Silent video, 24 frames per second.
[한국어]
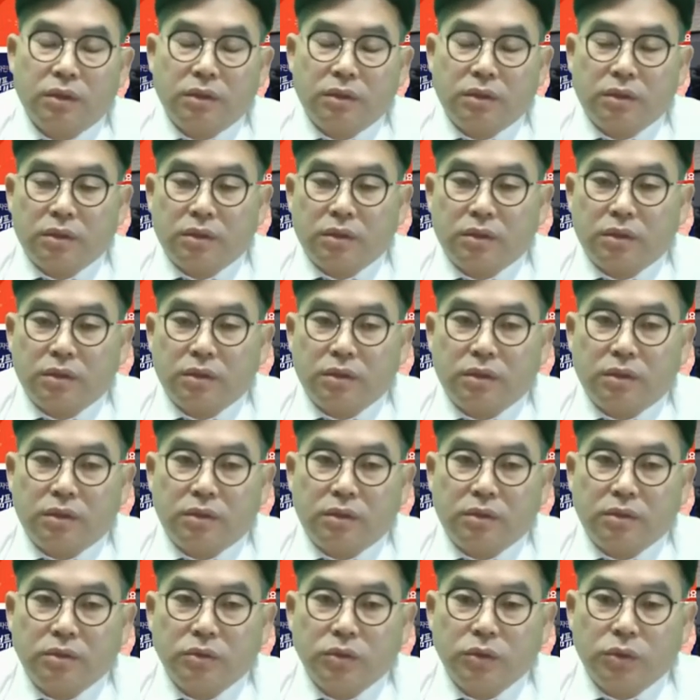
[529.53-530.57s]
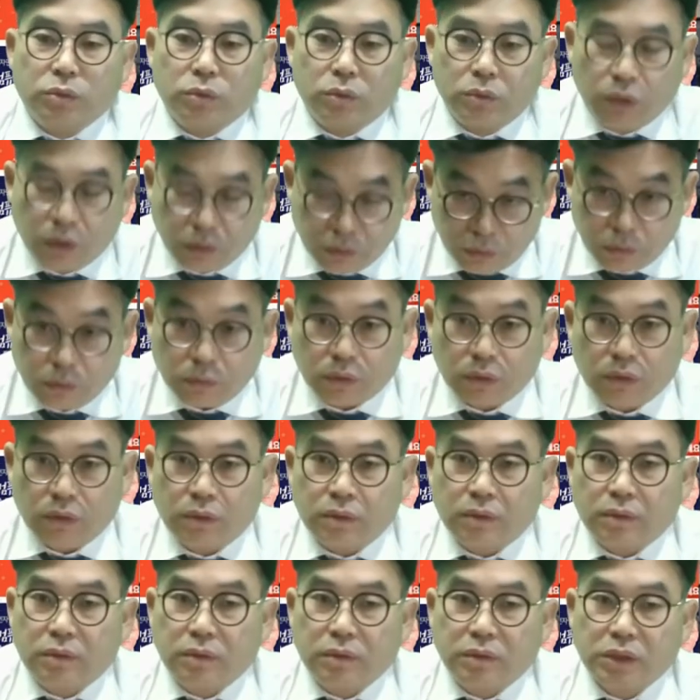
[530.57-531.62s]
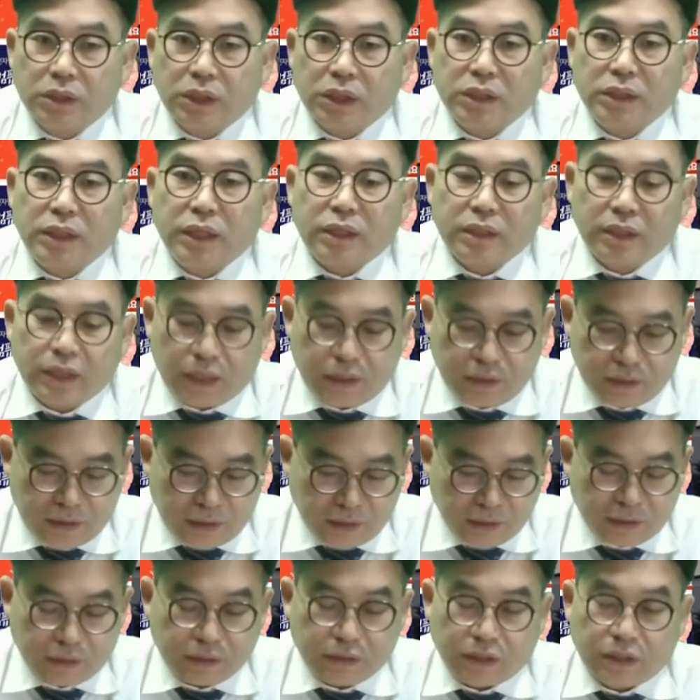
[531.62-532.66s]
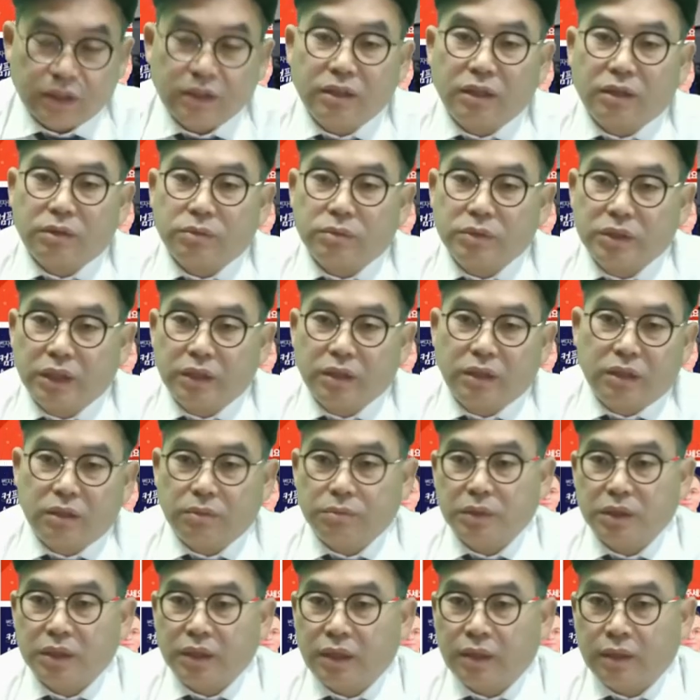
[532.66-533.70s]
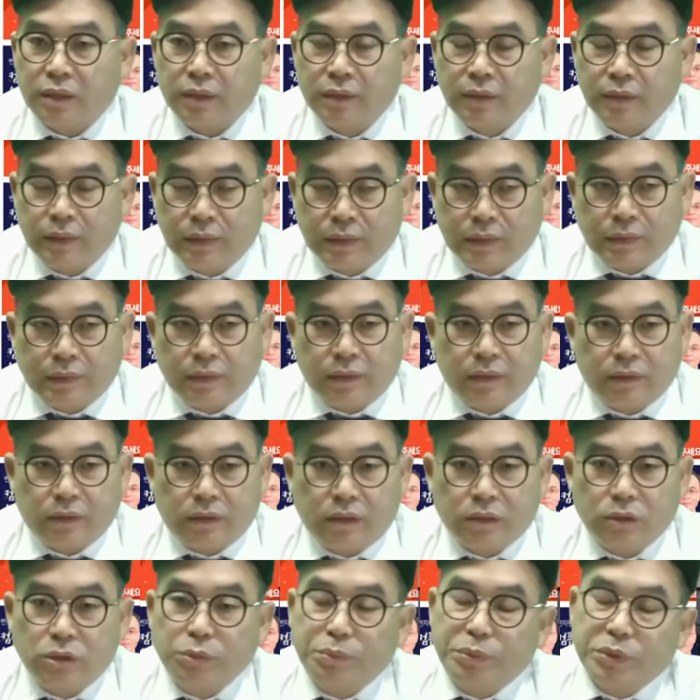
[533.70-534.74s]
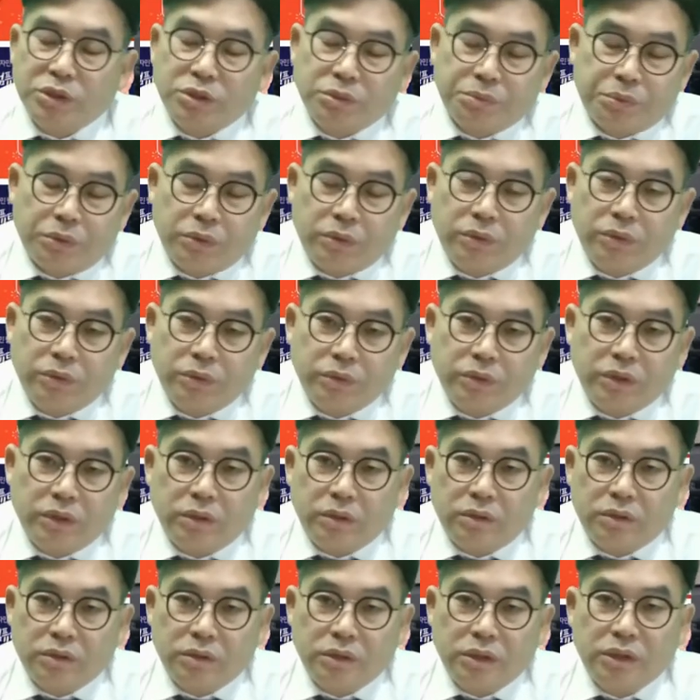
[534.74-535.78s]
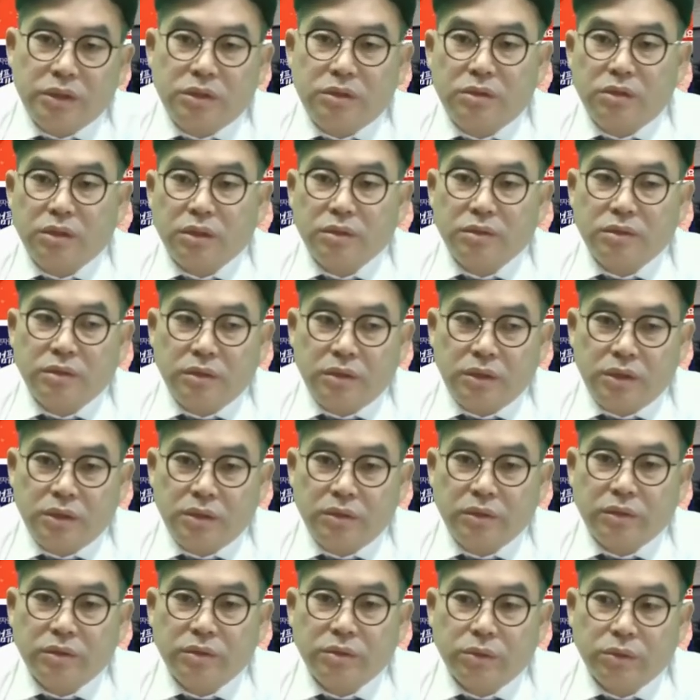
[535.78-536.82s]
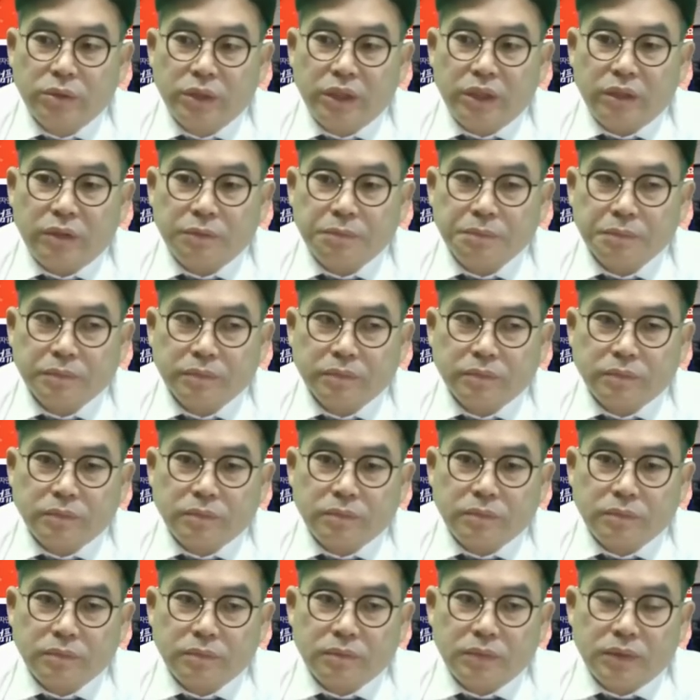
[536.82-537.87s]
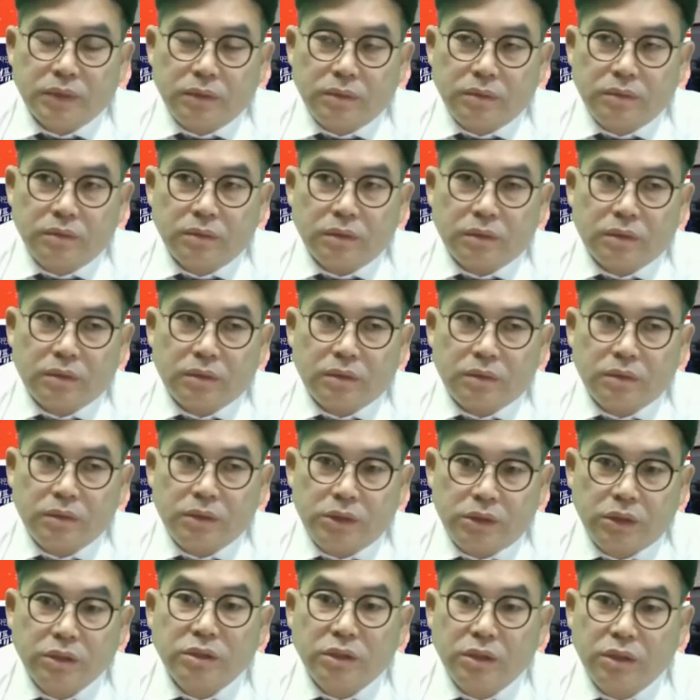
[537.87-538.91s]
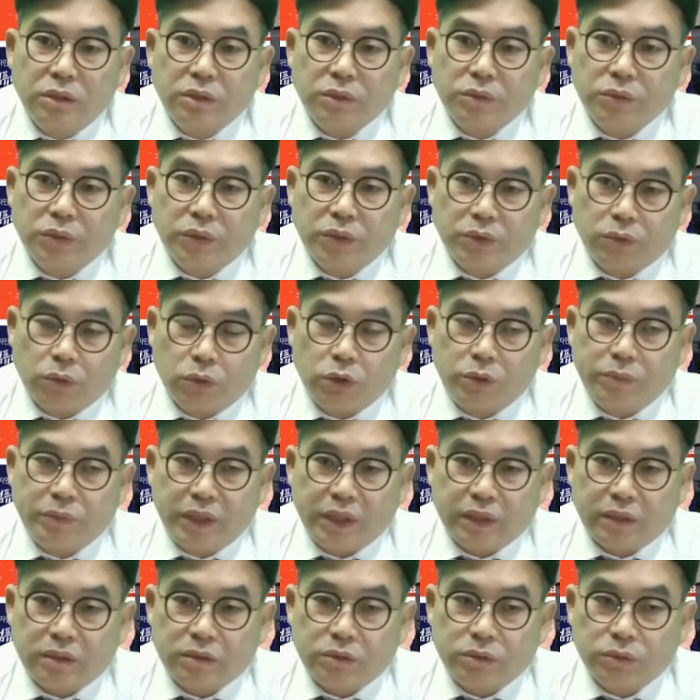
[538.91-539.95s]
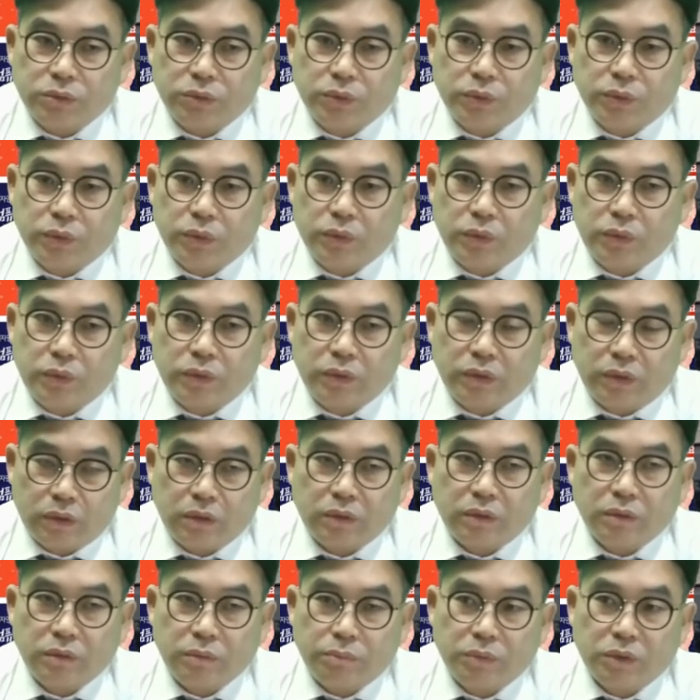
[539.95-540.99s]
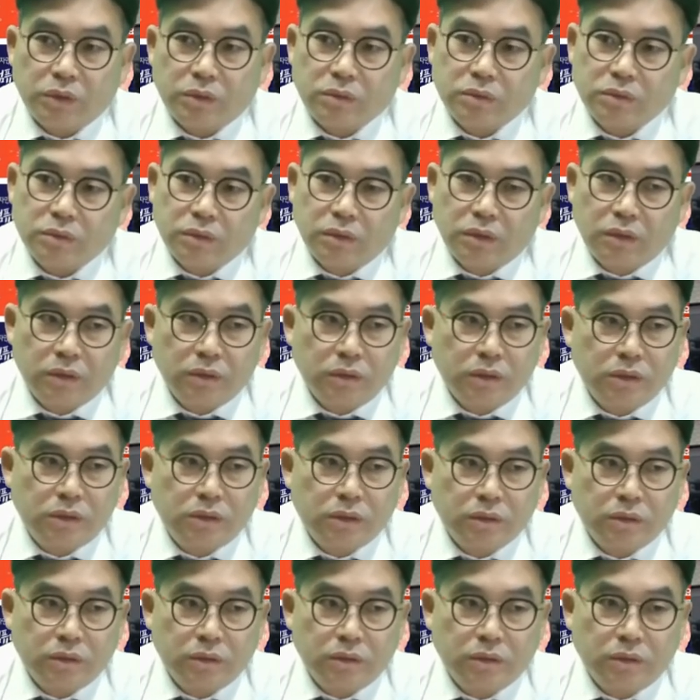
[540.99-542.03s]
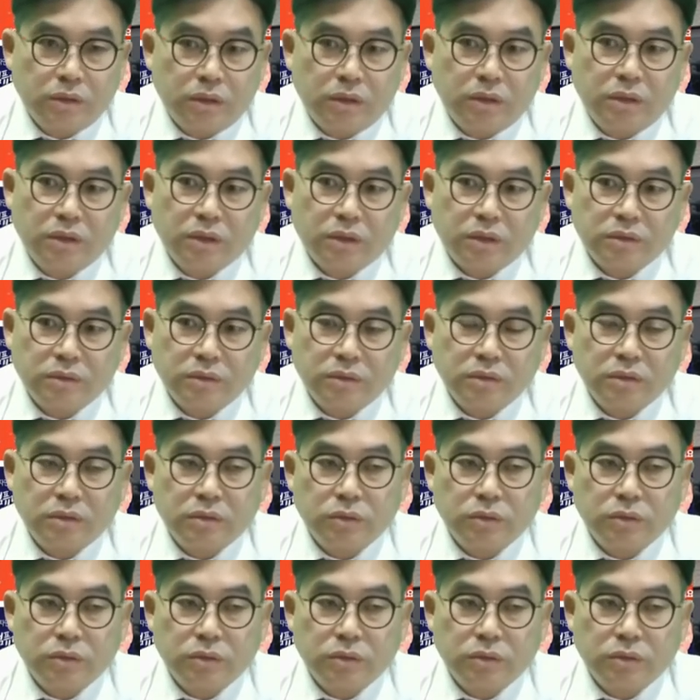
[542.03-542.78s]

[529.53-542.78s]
어, 터놓고 이제 이야기할 때가 됐다고 생각합니다. 어, 투표지 분류기는 이천이년도에, 어, 이천일년도에 도입이 돼가지고, 어, 뭐, 이천일년,